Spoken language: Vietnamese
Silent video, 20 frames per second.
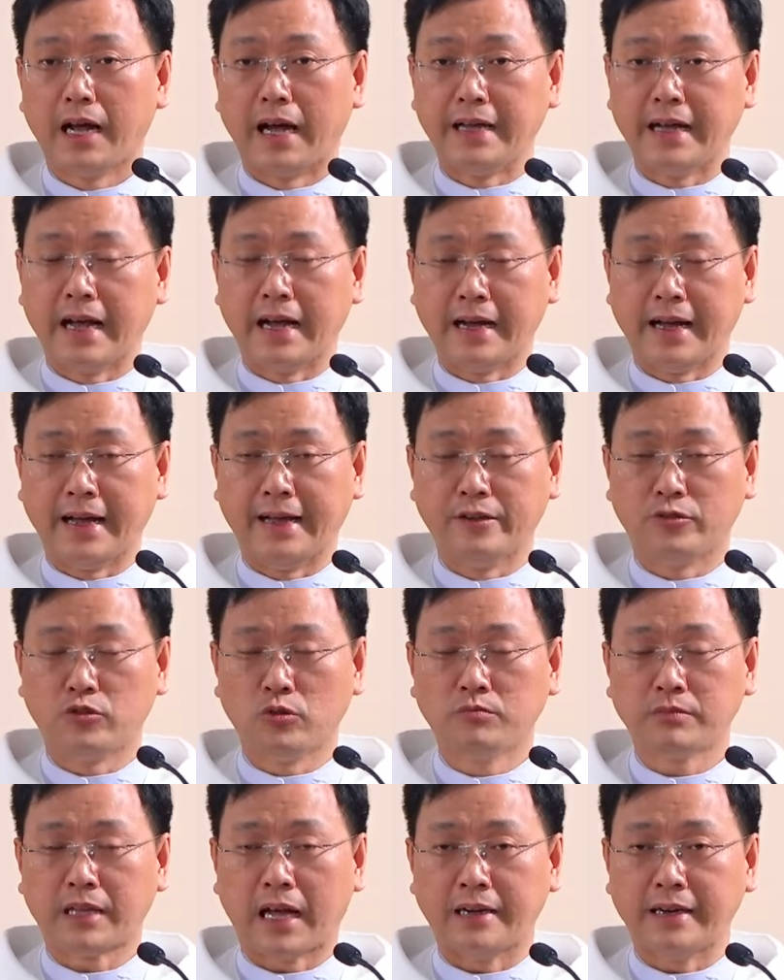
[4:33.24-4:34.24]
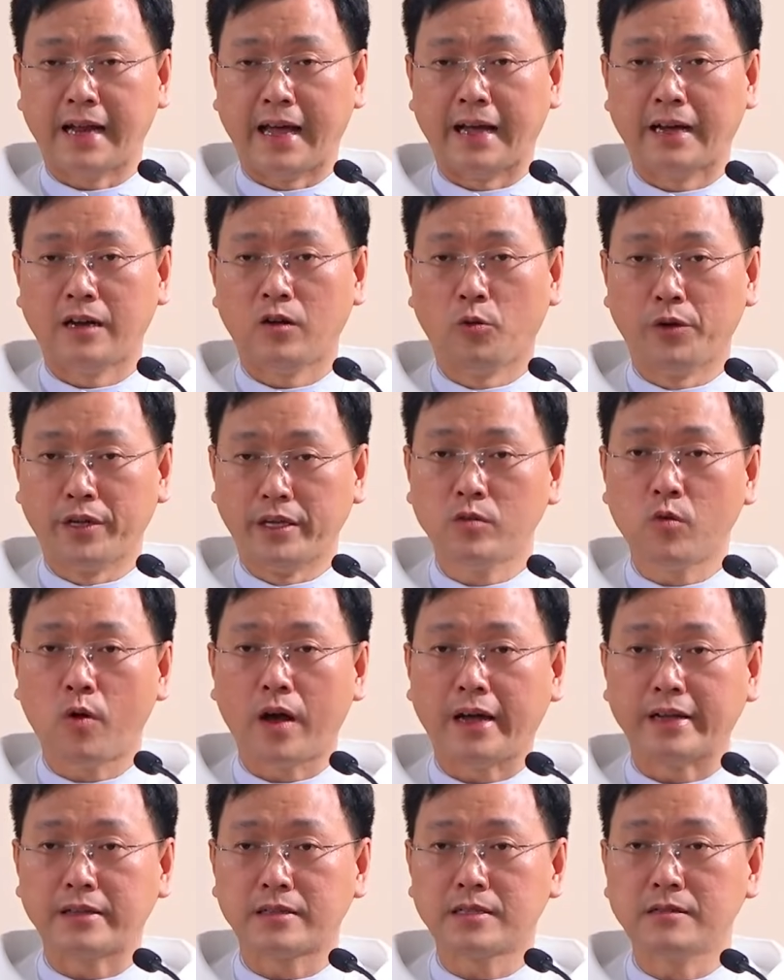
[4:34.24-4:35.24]
Hay hàng ngày chúng ta đang hủy
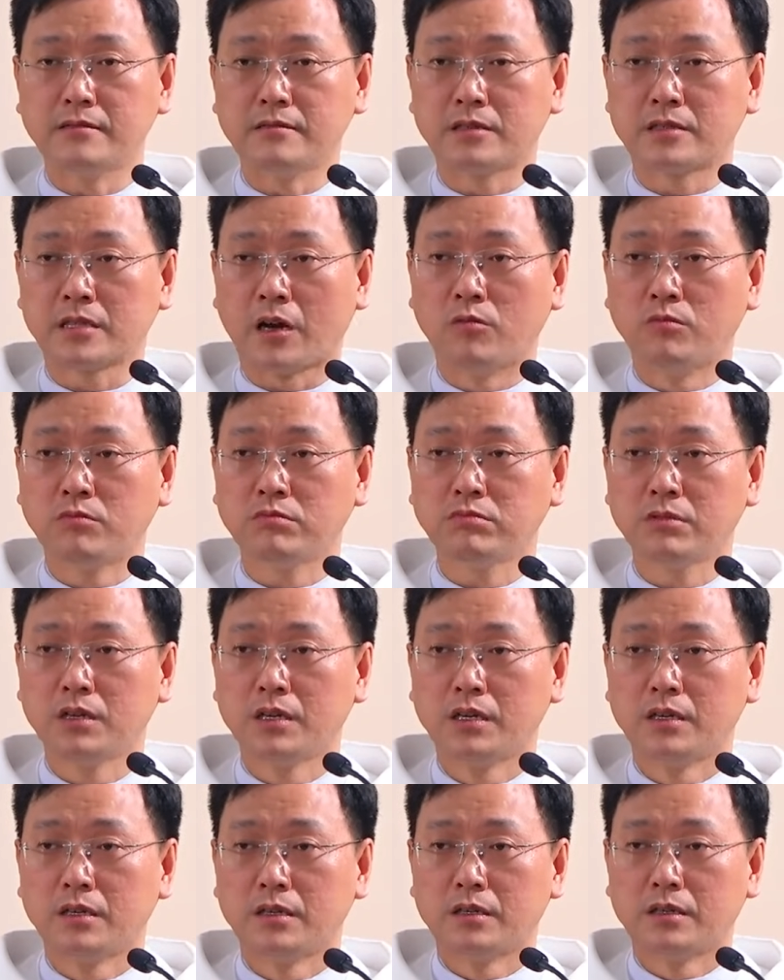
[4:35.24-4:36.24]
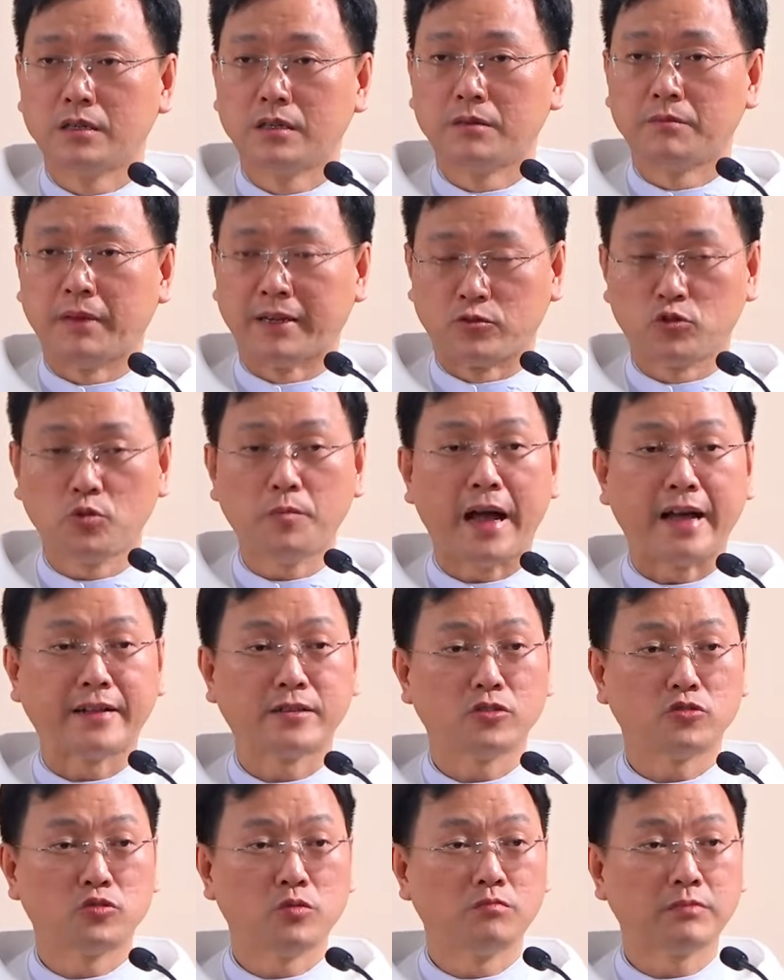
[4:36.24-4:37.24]
hoại sự sống mà Chúa
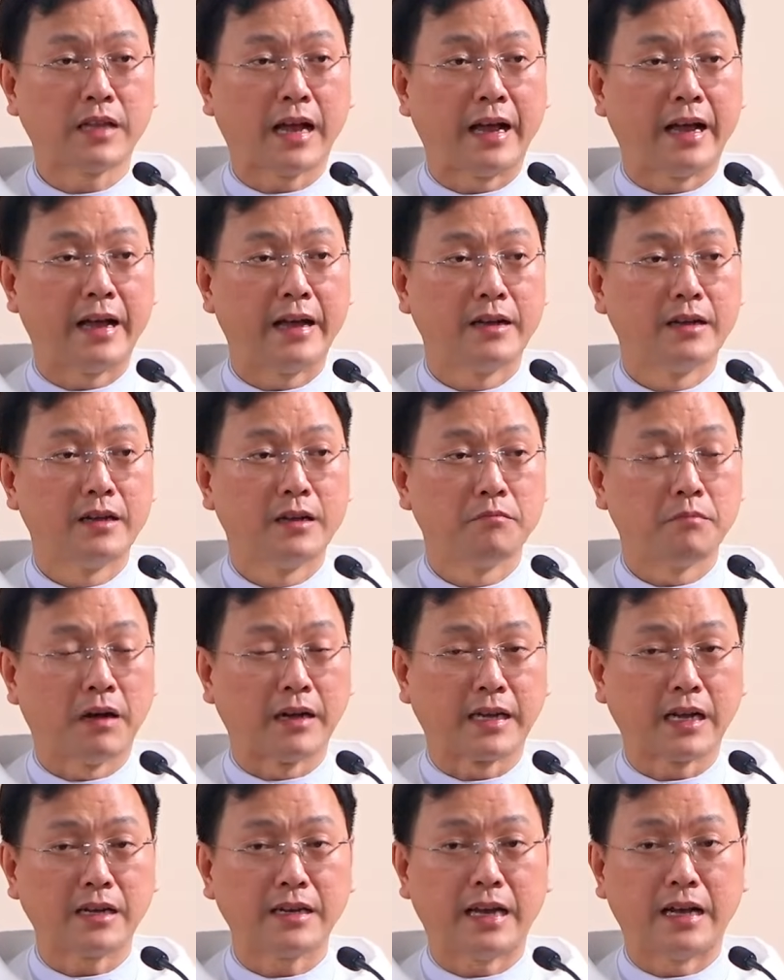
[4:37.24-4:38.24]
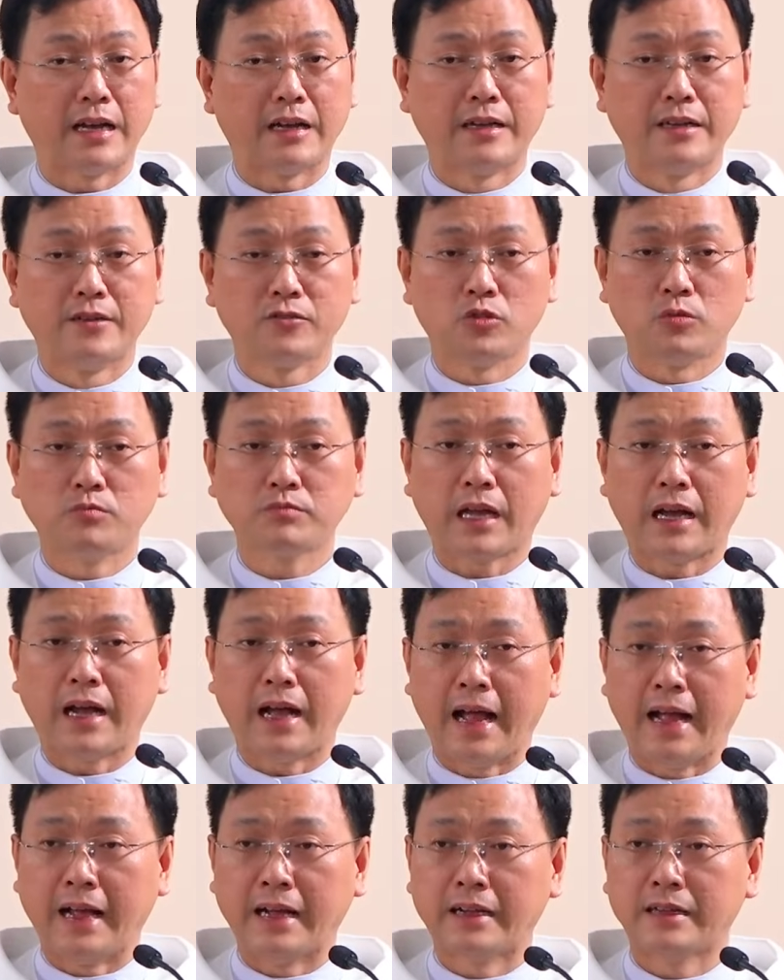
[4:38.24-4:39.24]
ban cho chúng ta bằng cách là chúng ta
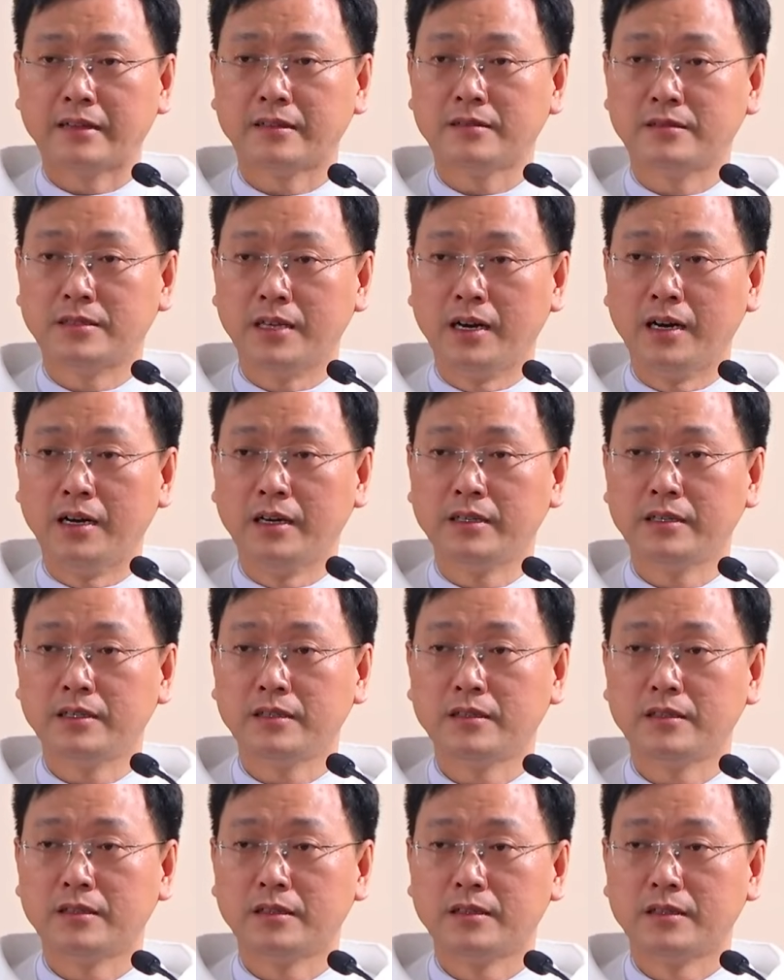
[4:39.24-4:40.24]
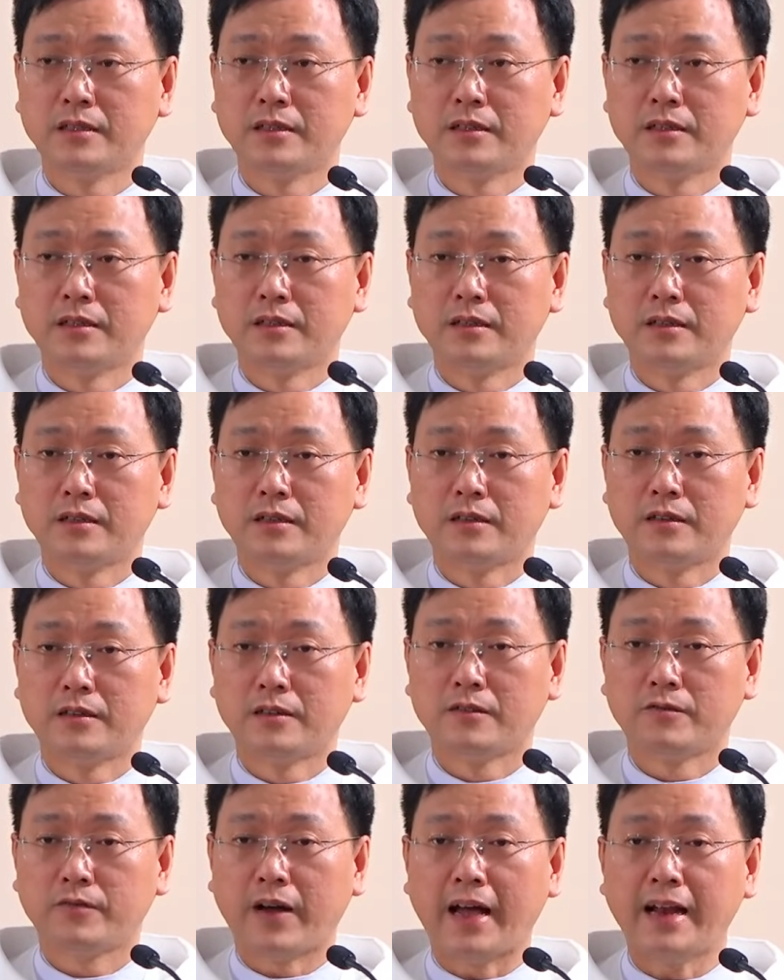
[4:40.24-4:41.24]
ăn, chơi,
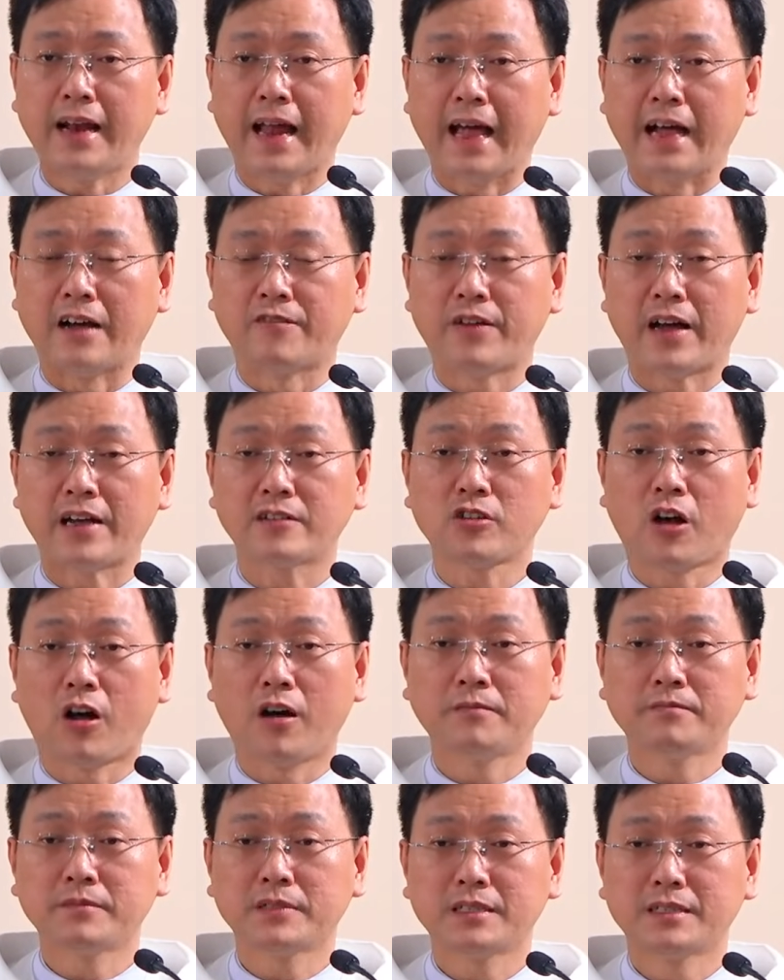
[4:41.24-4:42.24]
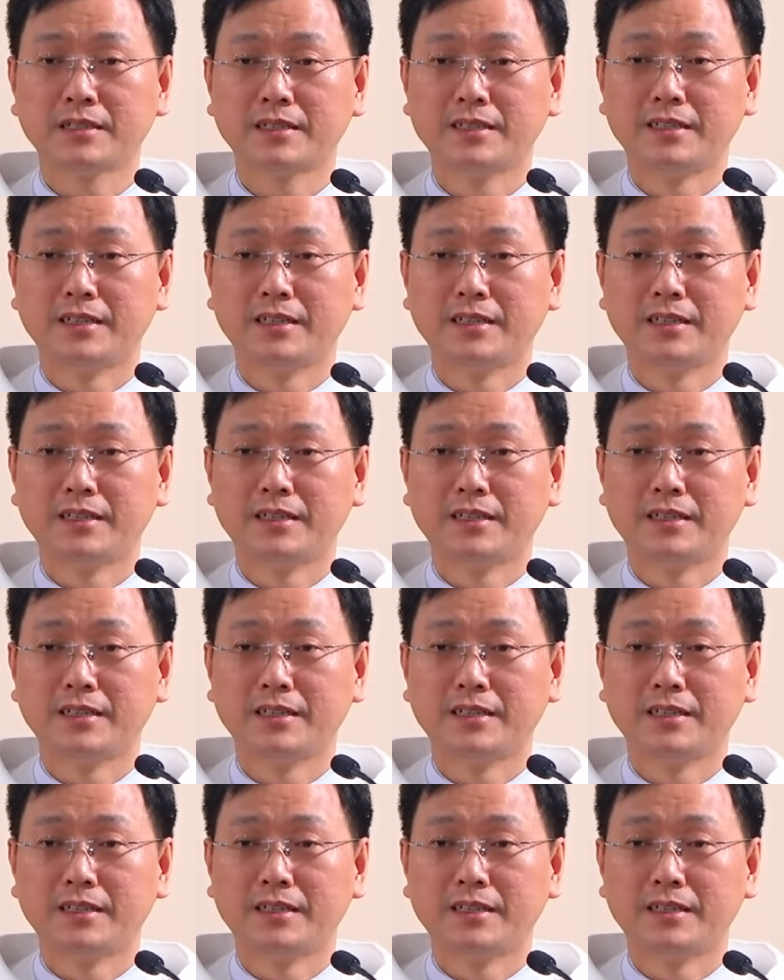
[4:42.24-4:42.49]
phá làng, phá xóm không?